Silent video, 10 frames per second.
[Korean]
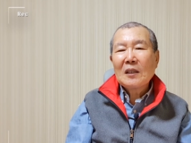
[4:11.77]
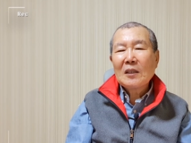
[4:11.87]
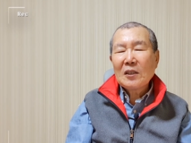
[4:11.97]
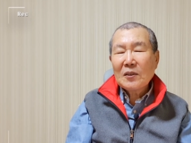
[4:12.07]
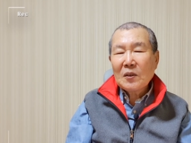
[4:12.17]

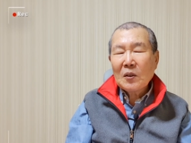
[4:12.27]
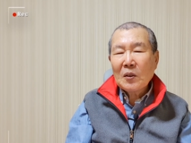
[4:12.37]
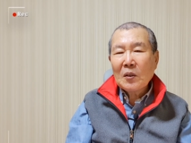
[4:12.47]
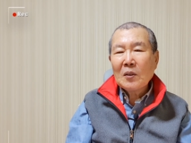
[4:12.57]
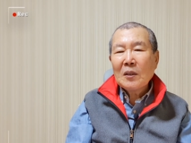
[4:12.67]
큰
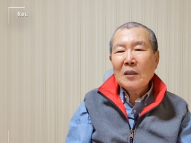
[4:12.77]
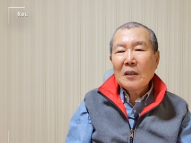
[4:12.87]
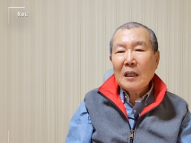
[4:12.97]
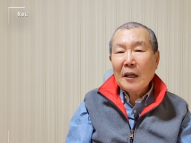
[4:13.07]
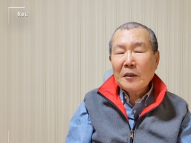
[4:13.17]
소리로
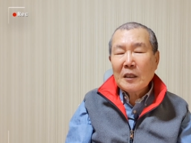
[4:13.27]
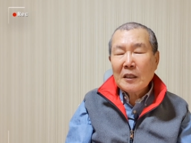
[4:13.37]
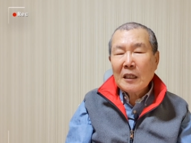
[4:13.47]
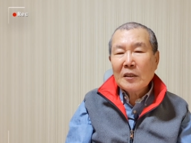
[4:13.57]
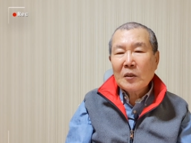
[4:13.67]
다윗의
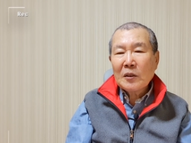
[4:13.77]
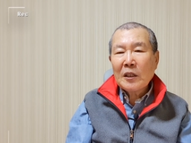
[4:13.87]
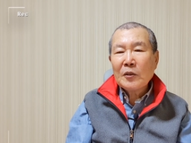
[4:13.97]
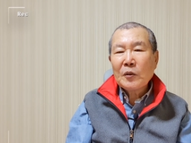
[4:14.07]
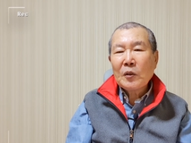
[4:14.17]
자손
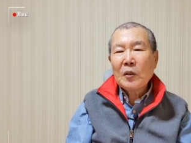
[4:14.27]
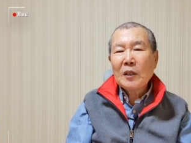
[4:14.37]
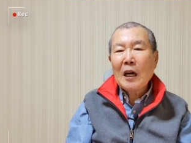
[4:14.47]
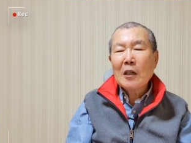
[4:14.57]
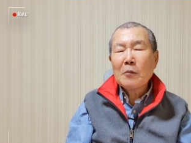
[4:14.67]
예수여
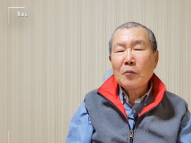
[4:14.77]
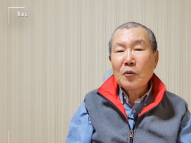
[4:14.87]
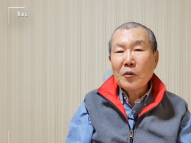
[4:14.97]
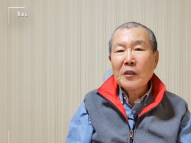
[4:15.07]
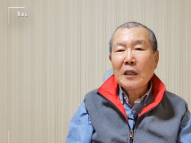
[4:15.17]
나를
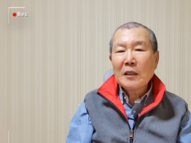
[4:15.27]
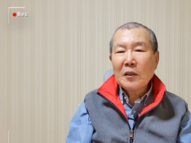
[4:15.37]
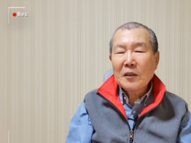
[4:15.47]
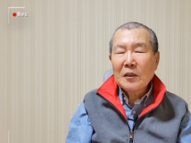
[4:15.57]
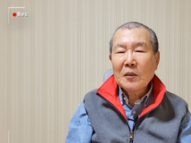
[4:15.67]
불쌍히
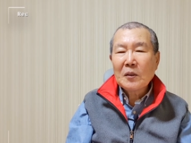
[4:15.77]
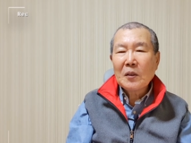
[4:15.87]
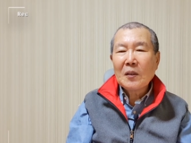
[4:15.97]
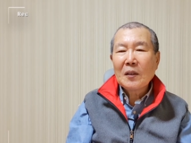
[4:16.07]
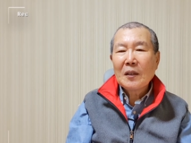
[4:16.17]

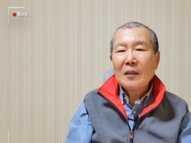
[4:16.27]
여기소서.